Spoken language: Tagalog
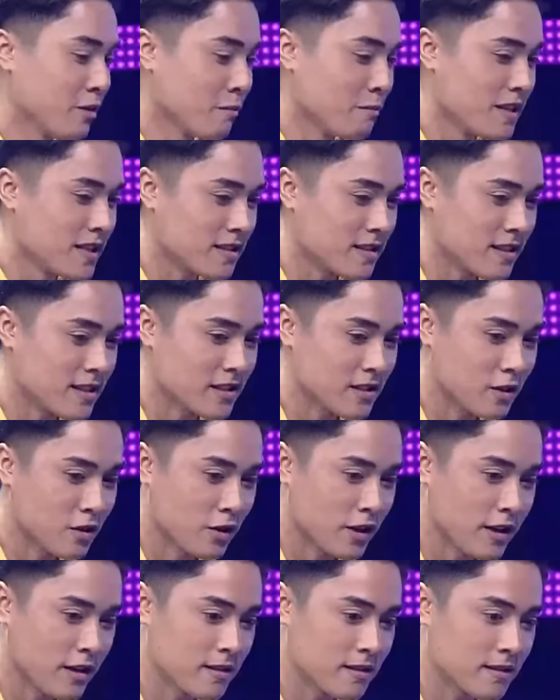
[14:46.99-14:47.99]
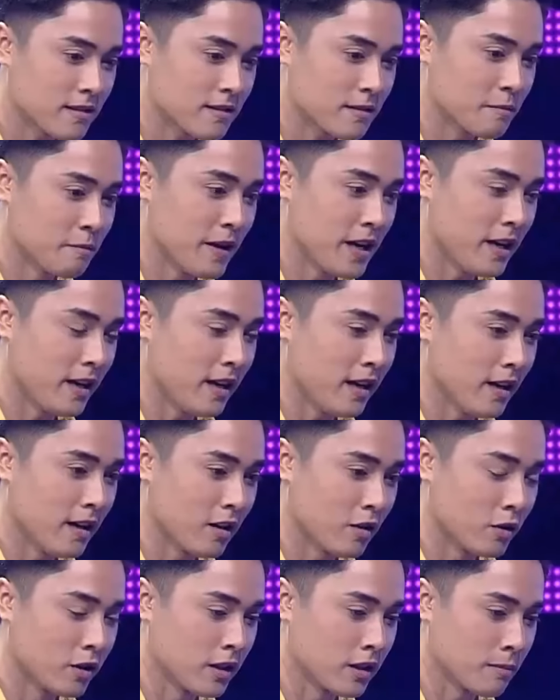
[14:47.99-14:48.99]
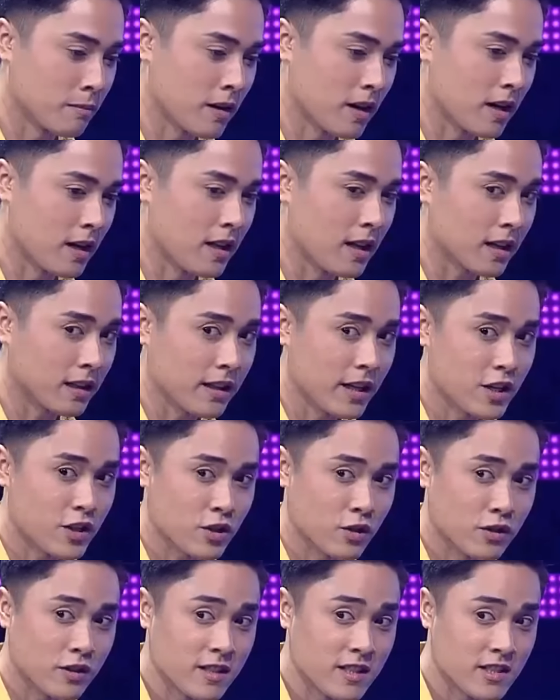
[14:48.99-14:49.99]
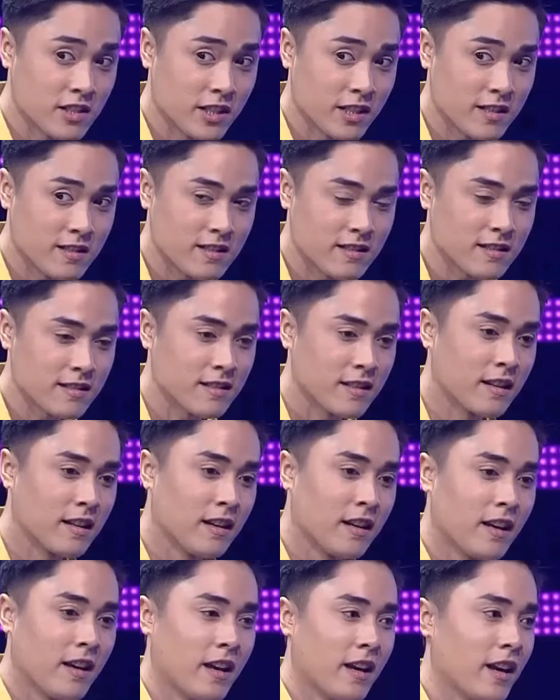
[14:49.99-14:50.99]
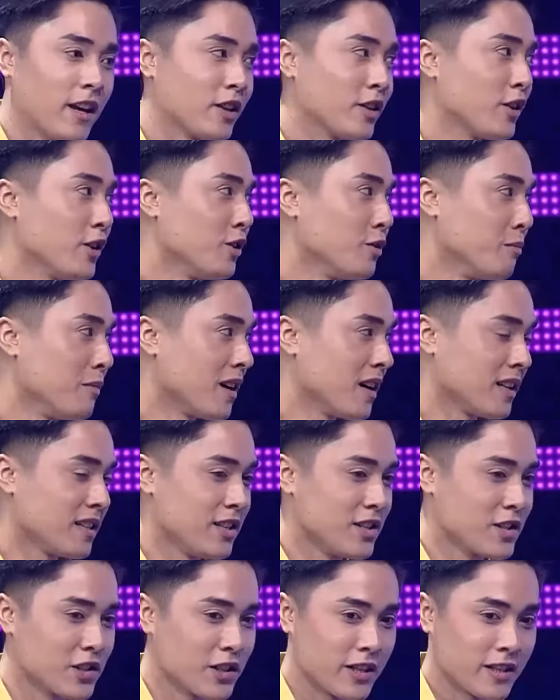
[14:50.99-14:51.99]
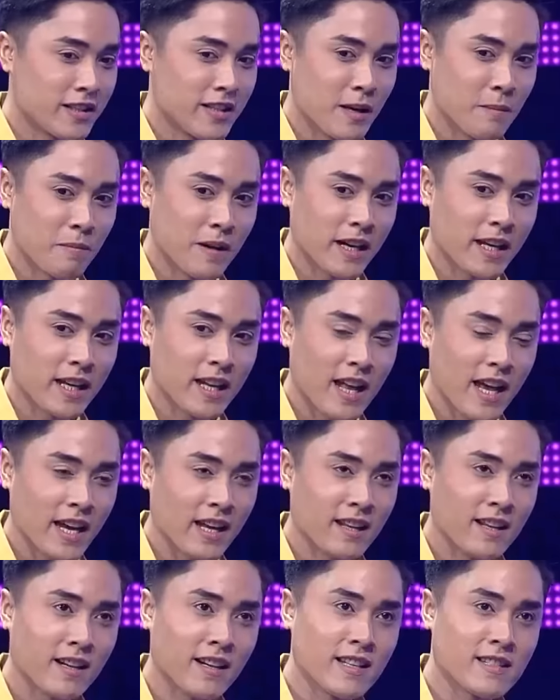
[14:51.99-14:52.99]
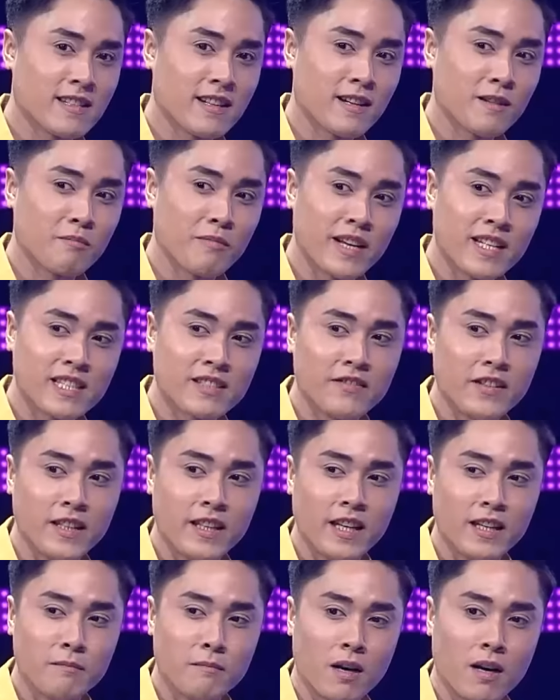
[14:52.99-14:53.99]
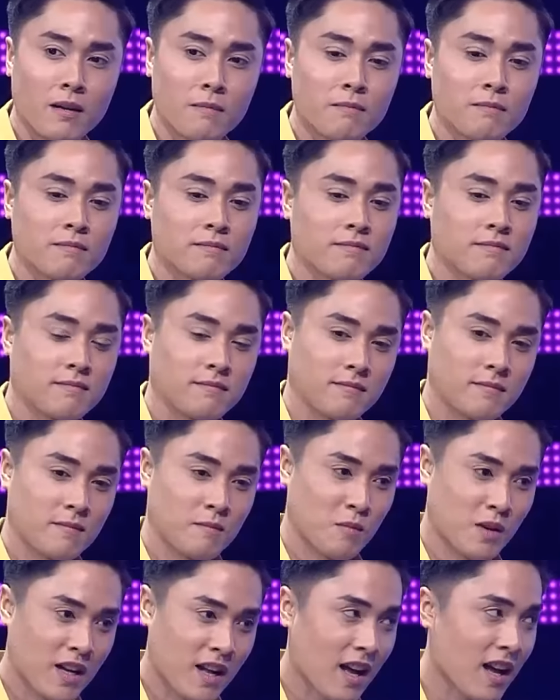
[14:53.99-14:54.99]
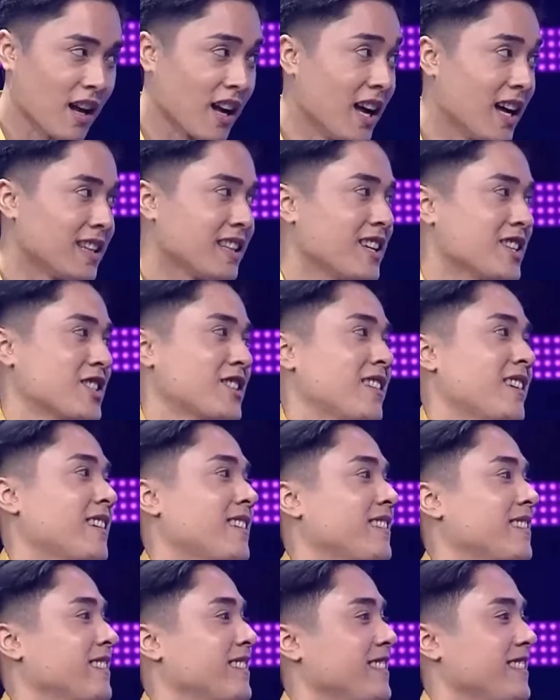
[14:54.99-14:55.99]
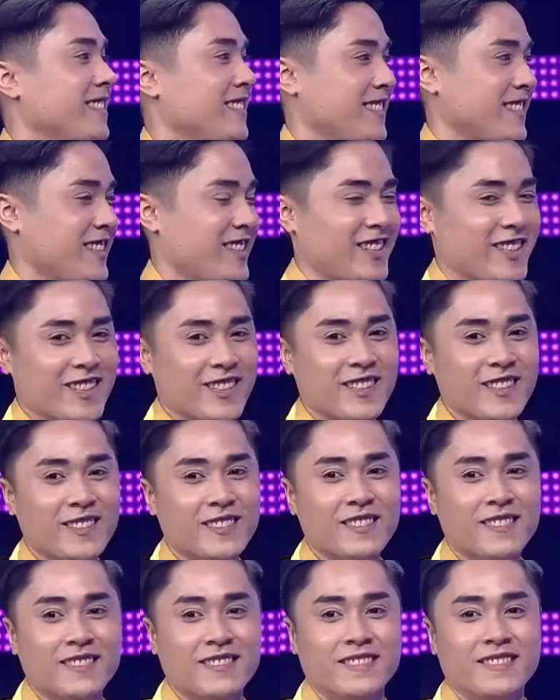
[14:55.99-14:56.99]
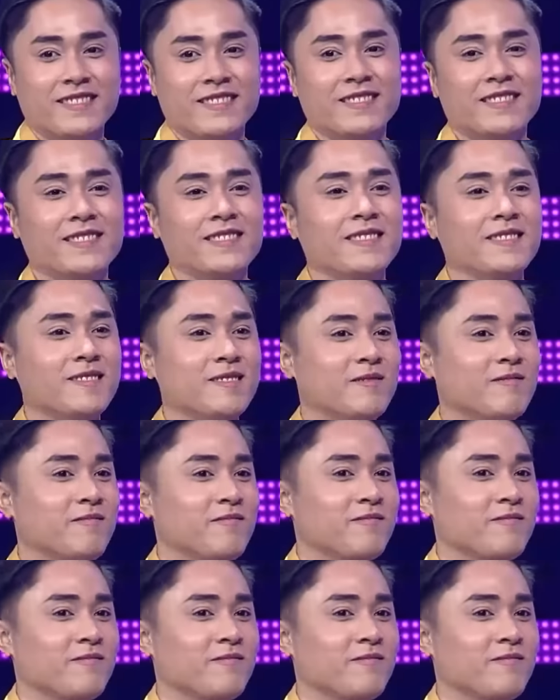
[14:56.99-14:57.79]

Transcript: yung business ko is baking ako ng mga lactation desserts. Ito yung mga dessert na pag kinain ng isang breastfeeding mom, magkakagata siya. Napakaganda. Yeah. Napakaganda.